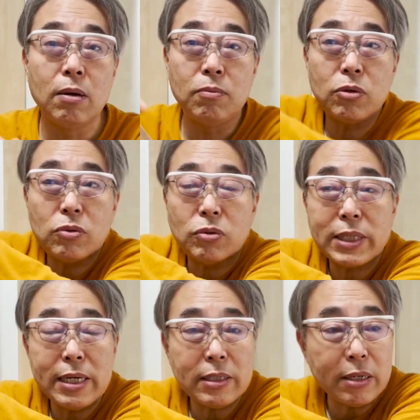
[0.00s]
もっと
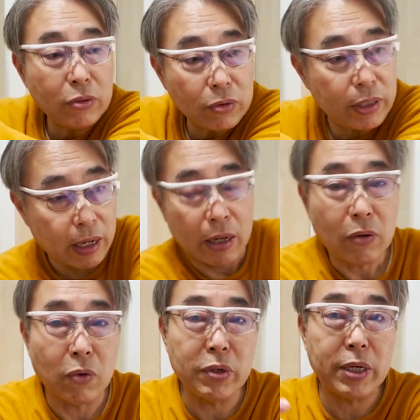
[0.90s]
最短距離で、
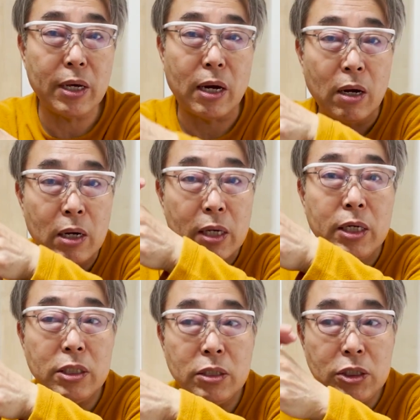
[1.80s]
ういけや。
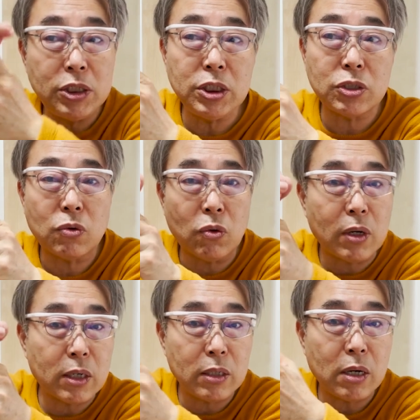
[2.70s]
い、いちいちこっ
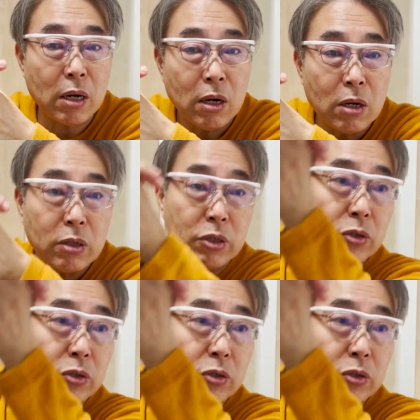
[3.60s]
からな、ギ